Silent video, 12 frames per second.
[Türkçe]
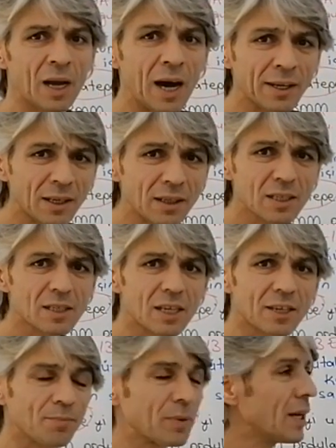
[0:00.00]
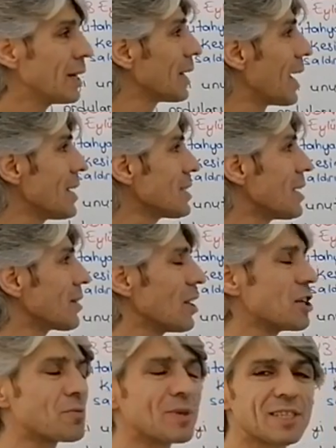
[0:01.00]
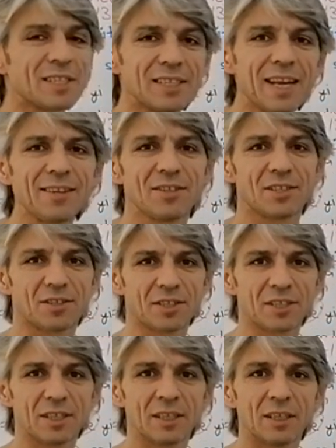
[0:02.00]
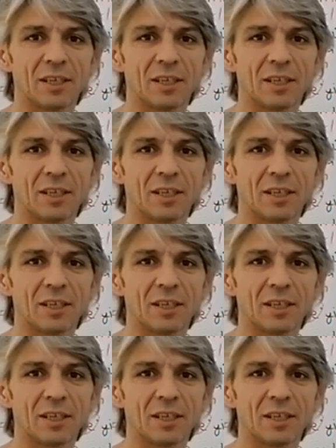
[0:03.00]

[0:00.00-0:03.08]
Arkadaşlar Kars Antlaşması nedir?